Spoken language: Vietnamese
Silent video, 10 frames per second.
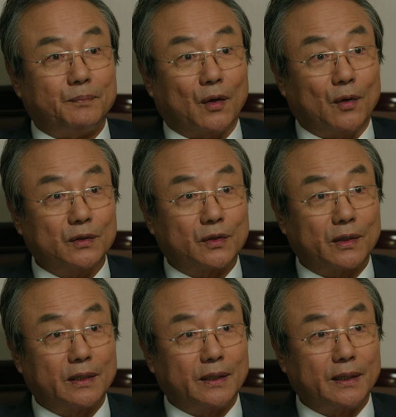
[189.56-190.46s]
Và cô
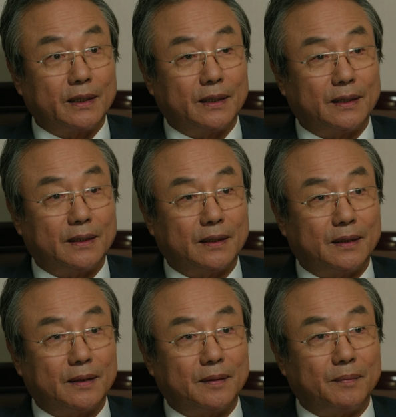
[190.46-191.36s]
sẽ phải nói một vài
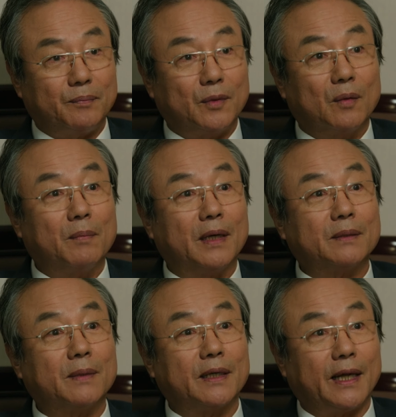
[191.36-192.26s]
điều về tàu y